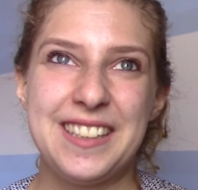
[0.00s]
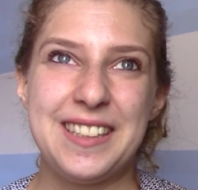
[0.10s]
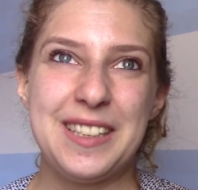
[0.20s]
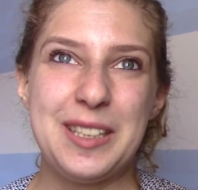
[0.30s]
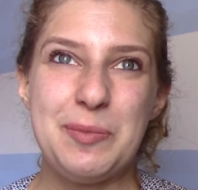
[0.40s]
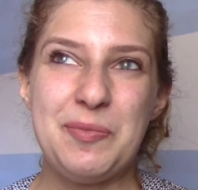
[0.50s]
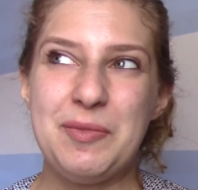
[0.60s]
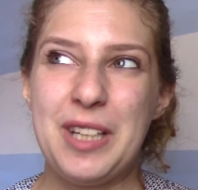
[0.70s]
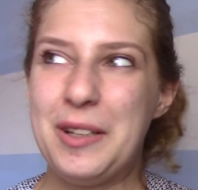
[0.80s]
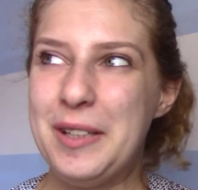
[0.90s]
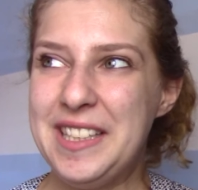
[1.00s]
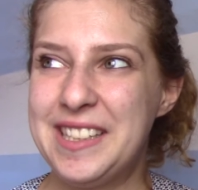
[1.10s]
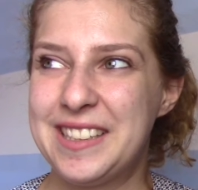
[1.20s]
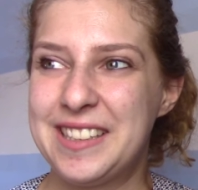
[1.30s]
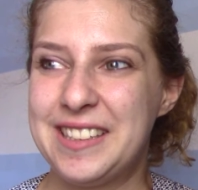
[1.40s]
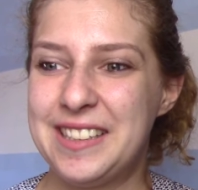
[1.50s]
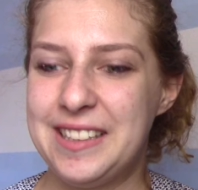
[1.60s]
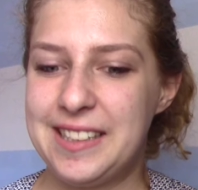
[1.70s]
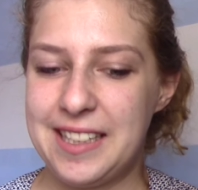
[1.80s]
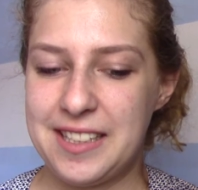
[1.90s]
Ähm, heute
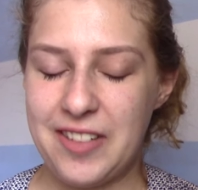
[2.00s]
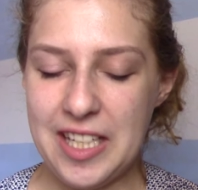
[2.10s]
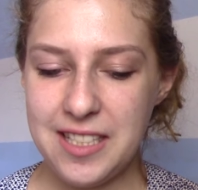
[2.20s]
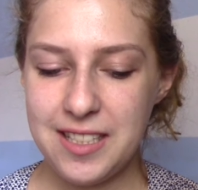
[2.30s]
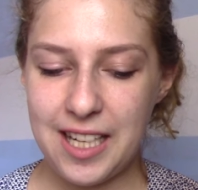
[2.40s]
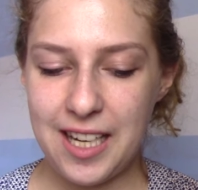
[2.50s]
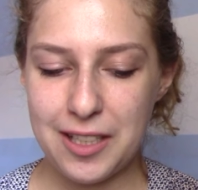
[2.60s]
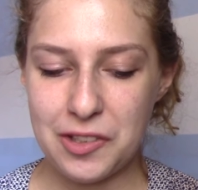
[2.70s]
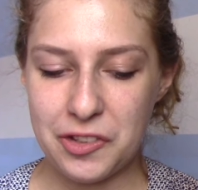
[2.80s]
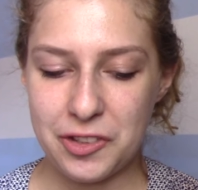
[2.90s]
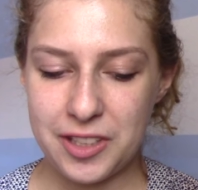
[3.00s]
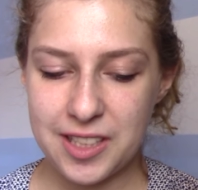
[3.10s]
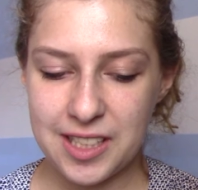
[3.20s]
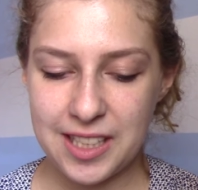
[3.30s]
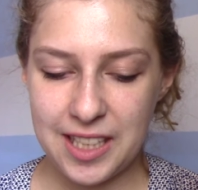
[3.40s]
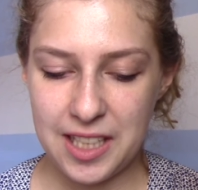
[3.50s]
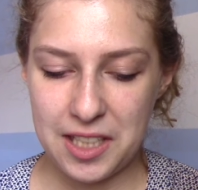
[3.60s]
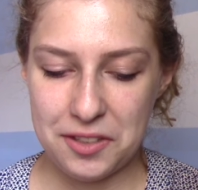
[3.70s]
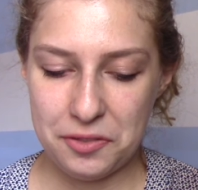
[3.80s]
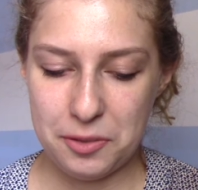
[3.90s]
ist der zweite Tag und
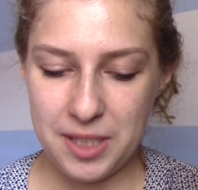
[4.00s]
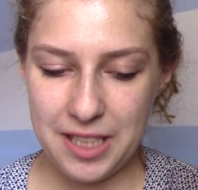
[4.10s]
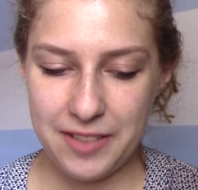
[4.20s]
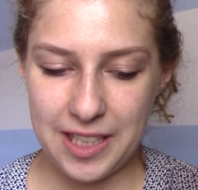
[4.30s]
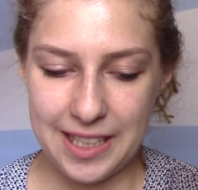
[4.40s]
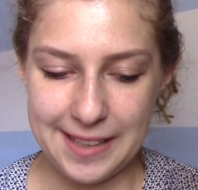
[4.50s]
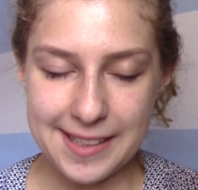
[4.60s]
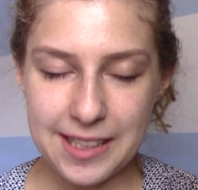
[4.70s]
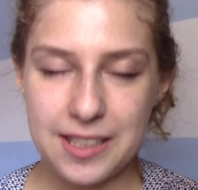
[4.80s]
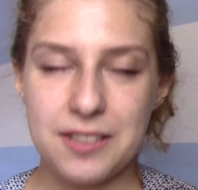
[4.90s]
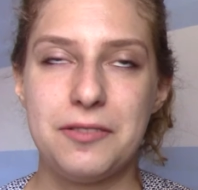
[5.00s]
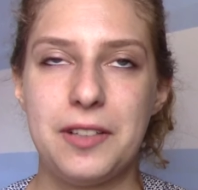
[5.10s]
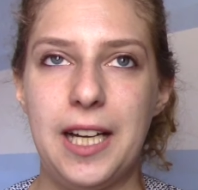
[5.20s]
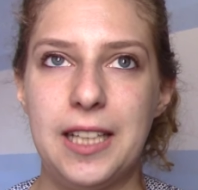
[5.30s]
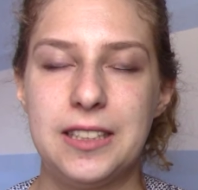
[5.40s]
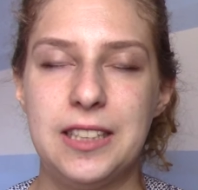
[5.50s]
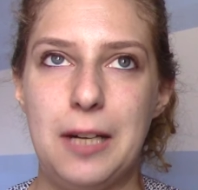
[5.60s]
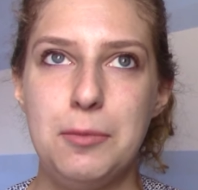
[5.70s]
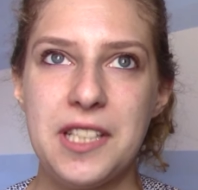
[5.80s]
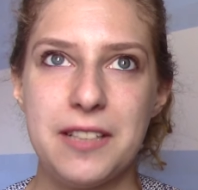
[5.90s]
für mich war gestern diese Frage,
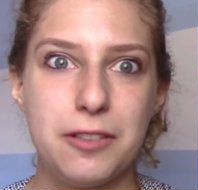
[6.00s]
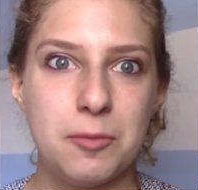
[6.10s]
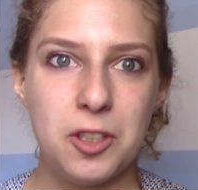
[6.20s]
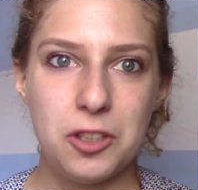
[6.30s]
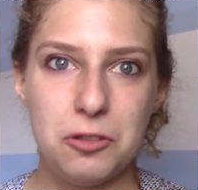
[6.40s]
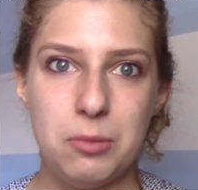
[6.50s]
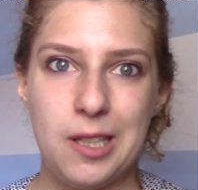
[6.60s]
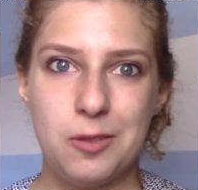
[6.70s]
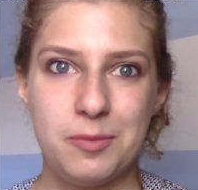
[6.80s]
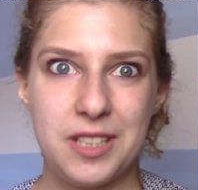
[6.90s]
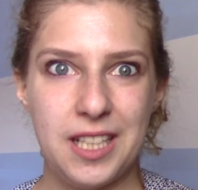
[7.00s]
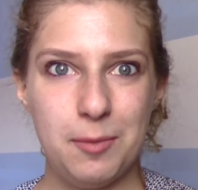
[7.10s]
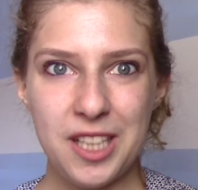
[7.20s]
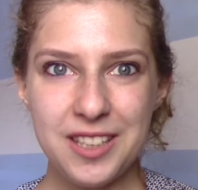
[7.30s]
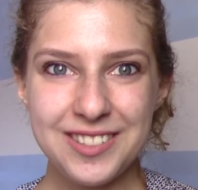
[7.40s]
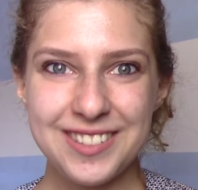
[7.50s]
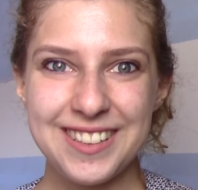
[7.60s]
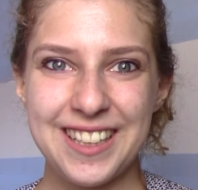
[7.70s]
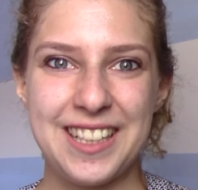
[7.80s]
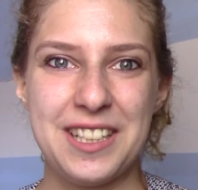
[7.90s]
habe ich denn für morgen überhaupt ein Thema?
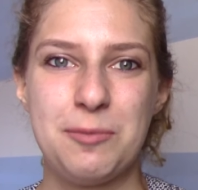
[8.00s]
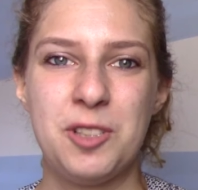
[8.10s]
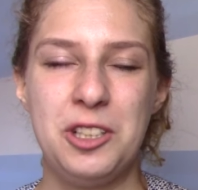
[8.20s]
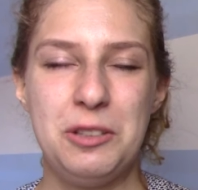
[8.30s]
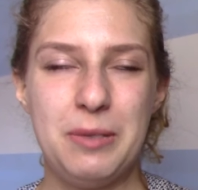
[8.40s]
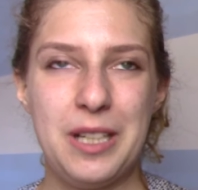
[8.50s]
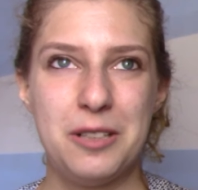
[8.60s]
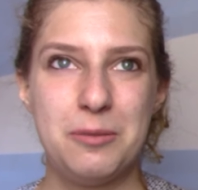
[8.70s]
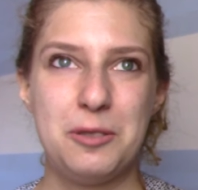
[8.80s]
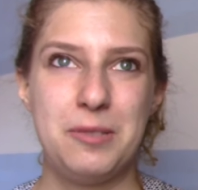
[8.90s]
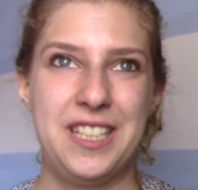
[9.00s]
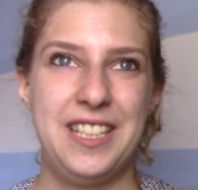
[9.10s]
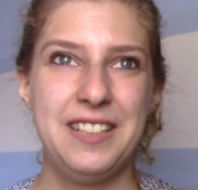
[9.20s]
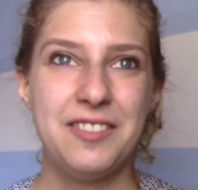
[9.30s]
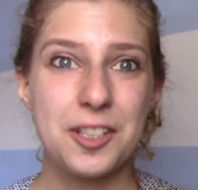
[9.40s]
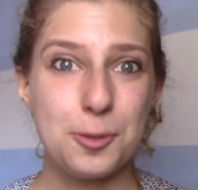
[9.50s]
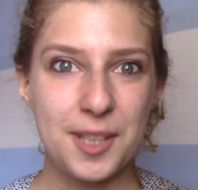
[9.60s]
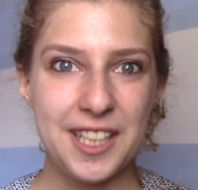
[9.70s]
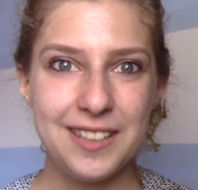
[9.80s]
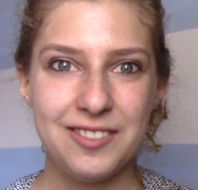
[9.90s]
kann ich morgen überhaupt über irgendwas
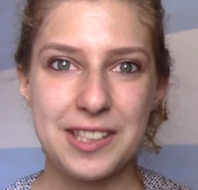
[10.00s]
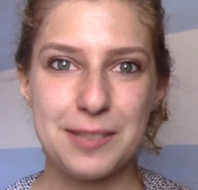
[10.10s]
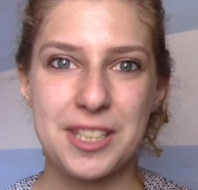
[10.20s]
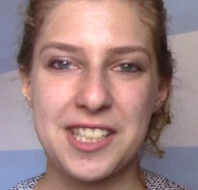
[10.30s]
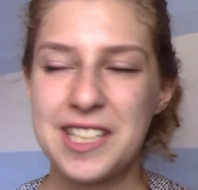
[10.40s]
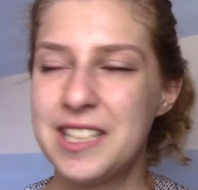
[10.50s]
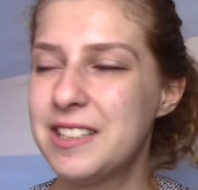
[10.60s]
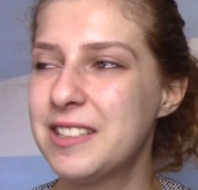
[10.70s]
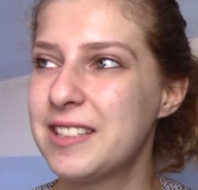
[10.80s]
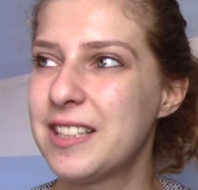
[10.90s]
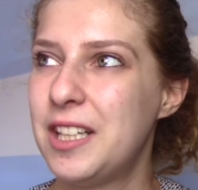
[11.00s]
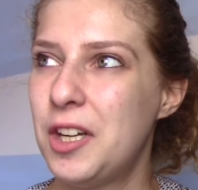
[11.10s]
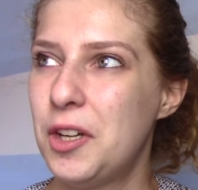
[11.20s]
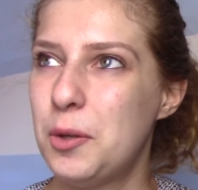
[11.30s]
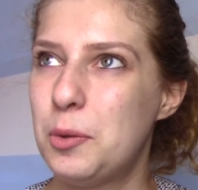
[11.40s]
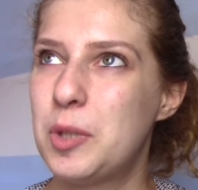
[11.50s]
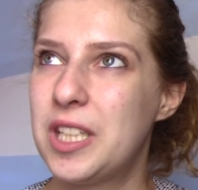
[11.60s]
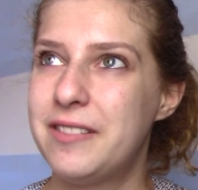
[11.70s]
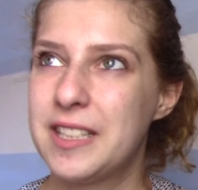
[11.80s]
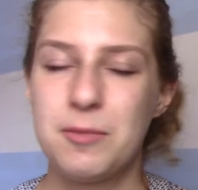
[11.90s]
sprechen, was passiert ist
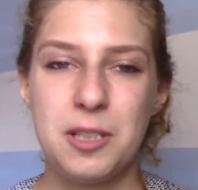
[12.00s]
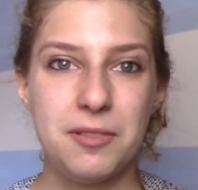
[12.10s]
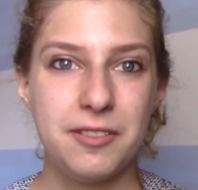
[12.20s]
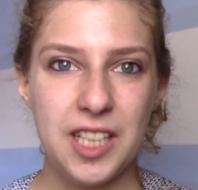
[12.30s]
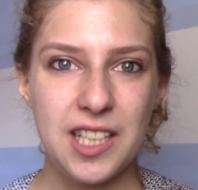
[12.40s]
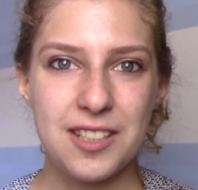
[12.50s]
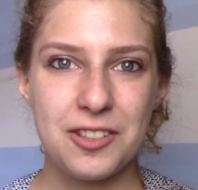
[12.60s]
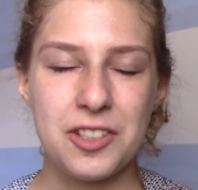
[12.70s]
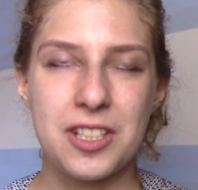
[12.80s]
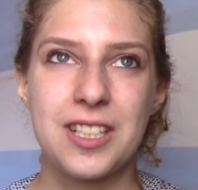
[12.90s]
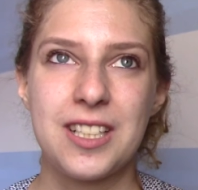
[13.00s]
oder was mich bewegt und